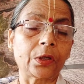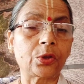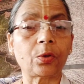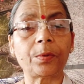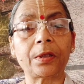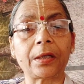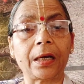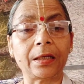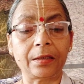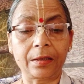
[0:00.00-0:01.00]
जो भी
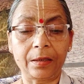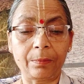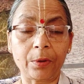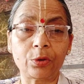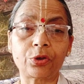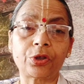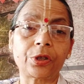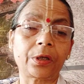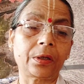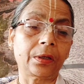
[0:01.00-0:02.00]
दिखाई दे रहे हैं
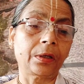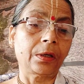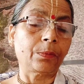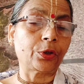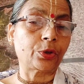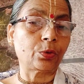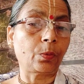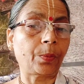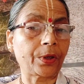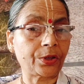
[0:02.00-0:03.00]
मनुष्य पशु
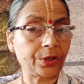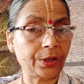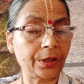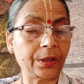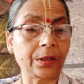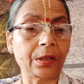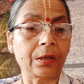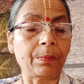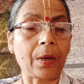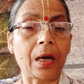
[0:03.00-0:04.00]
पक्षी
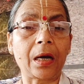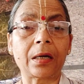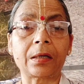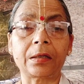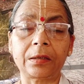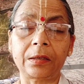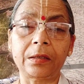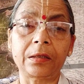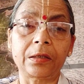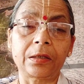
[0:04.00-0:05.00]
पहाड़ नदी
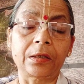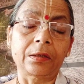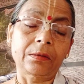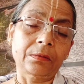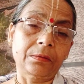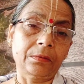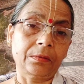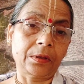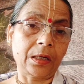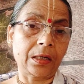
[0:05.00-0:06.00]

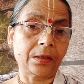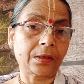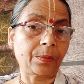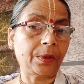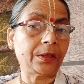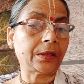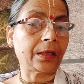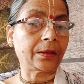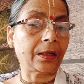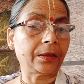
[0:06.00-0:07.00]
घर ज़मीन
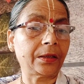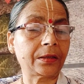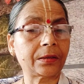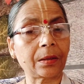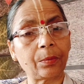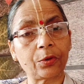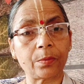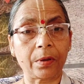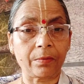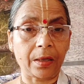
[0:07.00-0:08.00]
जायदाद ये सब कुछ
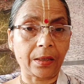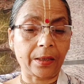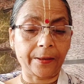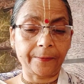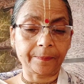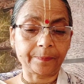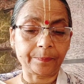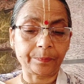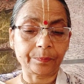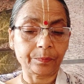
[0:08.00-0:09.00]
भगवान का है
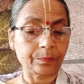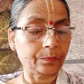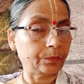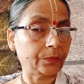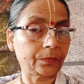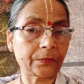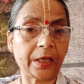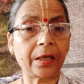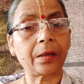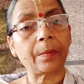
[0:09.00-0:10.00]

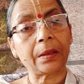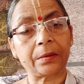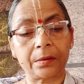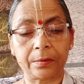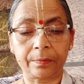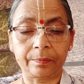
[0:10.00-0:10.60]
एकमात्र